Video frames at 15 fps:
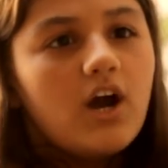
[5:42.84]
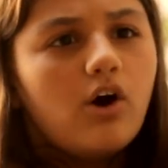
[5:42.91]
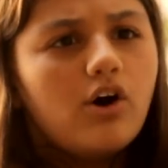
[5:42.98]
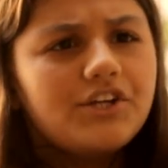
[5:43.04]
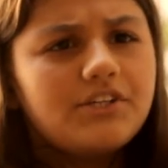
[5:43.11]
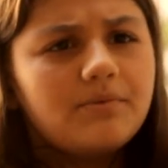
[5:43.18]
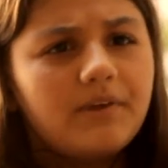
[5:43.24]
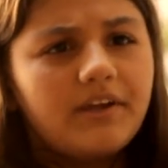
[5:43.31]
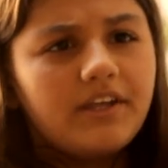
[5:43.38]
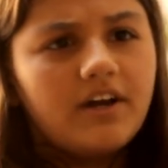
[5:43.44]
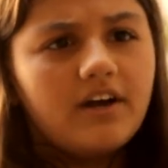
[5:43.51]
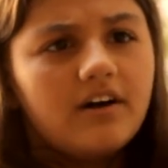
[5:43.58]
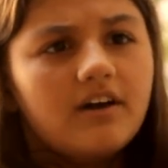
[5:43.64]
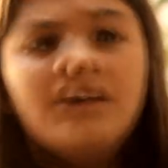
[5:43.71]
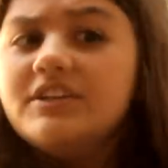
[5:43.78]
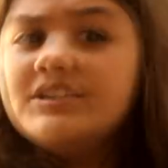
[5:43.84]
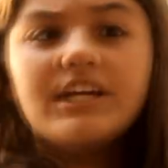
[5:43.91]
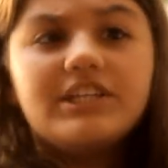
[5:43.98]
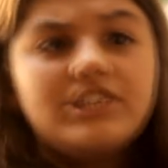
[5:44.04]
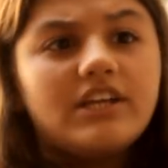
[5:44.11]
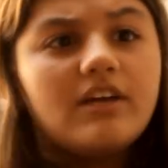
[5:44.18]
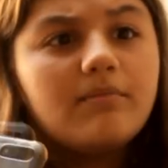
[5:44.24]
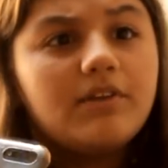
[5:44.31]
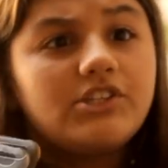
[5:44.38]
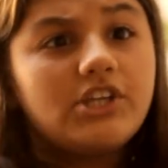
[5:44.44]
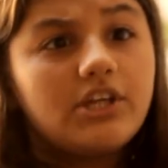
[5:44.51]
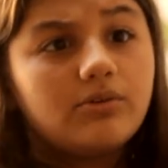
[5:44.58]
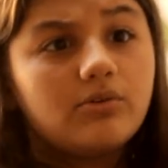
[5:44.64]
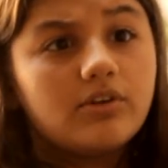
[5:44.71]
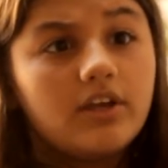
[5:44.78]
hoje de manhã, já tinha me
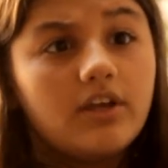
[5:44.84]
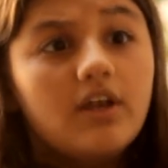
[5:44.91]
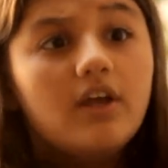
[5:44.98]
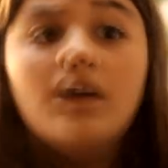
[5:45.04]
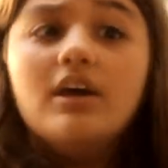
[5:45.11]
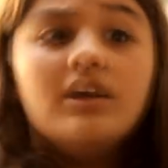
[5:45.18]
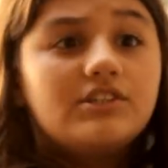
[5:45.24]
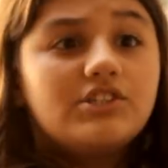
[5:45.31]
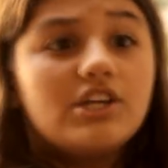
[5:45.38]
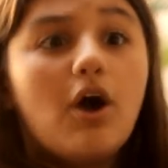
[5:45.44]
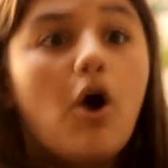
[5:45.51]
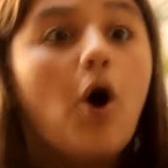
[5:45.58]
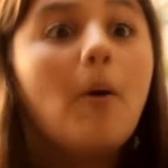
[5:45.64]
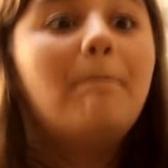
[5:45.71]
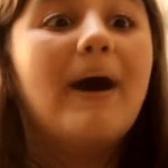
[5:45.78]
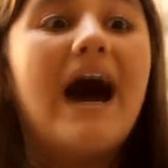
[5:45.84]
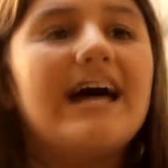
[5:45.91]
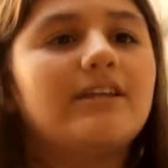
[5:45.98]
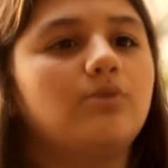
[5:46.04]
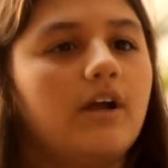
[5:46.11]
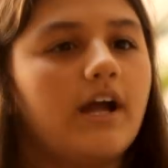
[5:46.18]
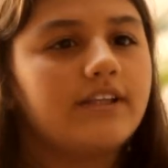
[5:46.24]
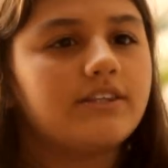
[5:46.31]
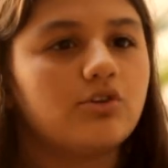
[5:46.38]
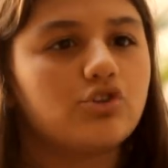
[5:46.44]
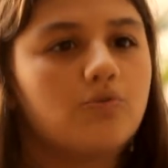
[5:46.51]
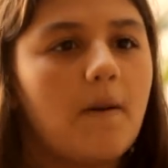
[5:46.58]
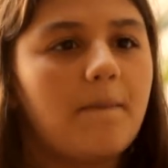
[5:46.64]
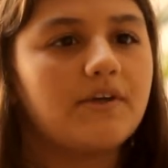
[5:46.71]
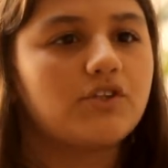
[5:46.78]
dito que tinha roubado um cartão
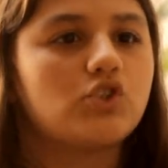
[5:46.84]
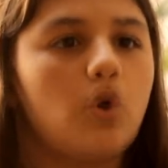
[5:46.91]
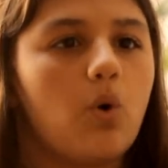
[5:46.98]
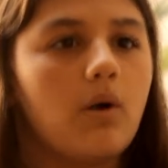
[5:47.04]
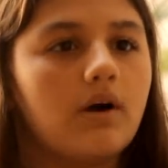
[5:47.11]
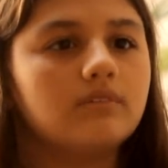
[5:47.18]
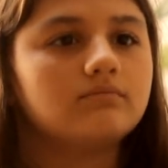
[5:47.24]
de uma pessoa.